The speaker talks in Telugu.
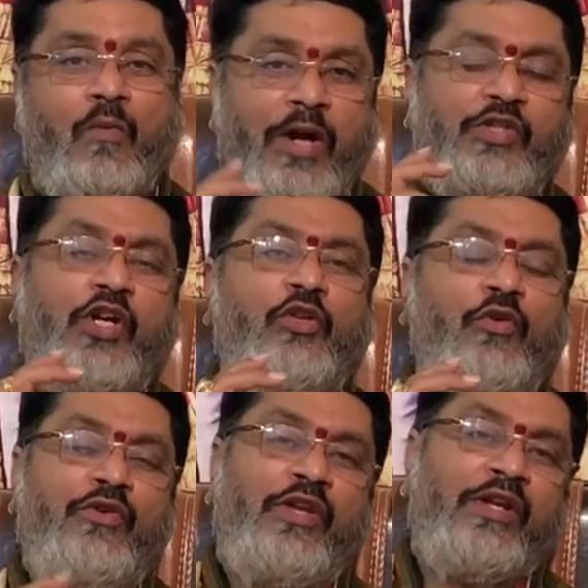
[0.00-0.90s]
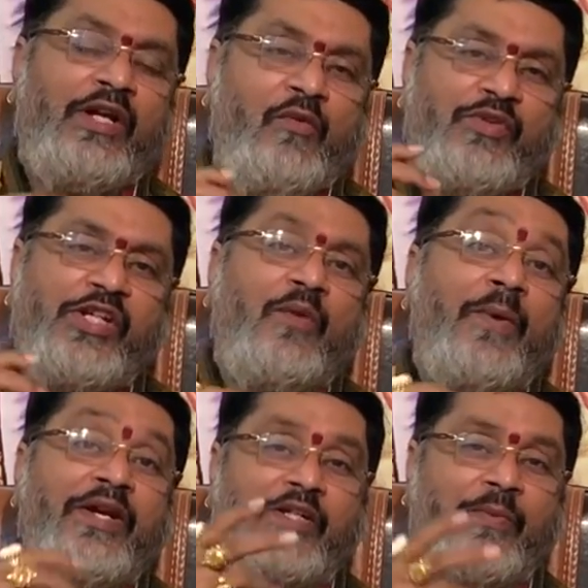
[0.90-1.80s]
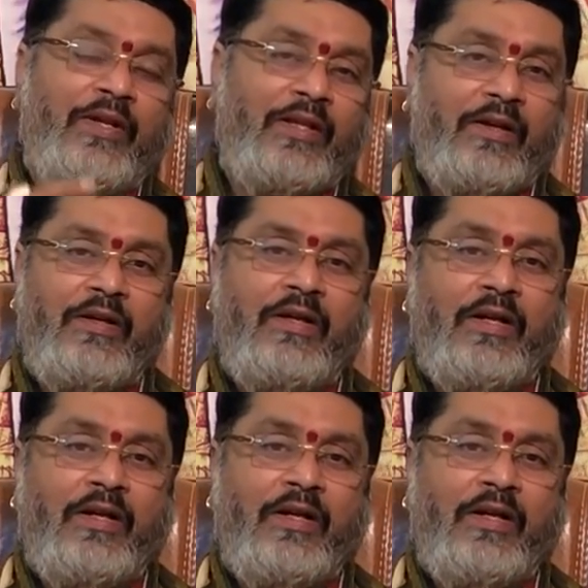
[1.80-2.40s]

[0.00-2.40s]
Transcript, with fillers: వాక్చాతుర్యం ఉంటేనే కానీ విషయాన్ని బయట చెప్పగలుగుతారు